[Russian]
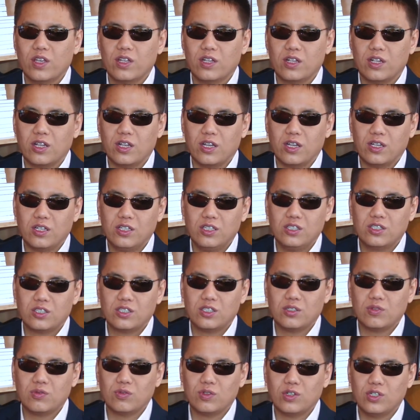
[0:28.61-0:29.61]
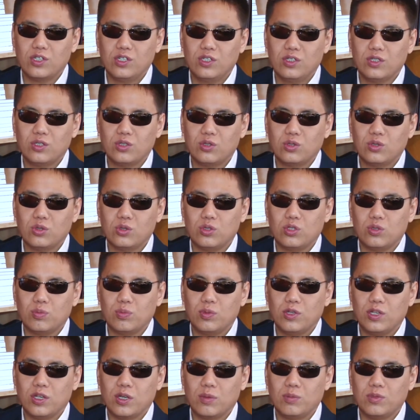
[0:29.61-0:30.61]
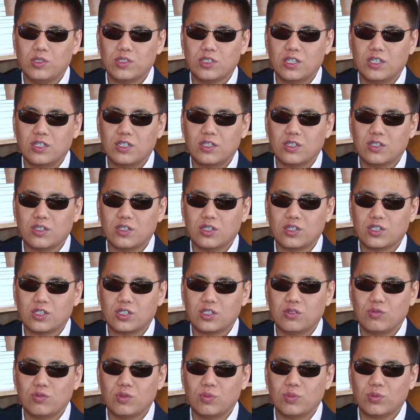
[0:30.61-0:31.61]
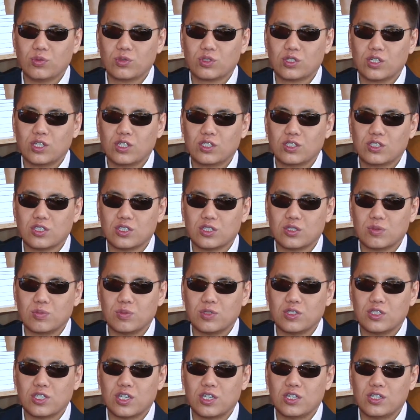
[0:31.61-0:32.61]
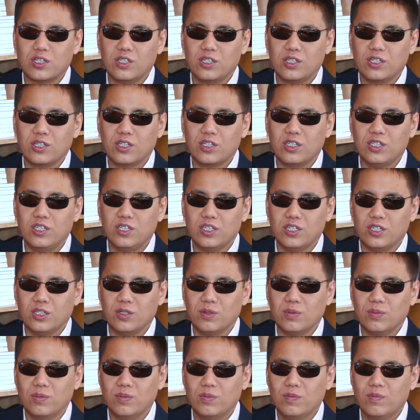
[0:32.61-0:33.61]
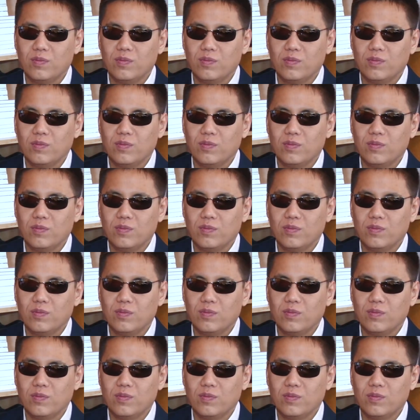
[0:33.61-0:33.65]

для лиц с инвалидностью теперь обязательно должны выпускаться специальные книги.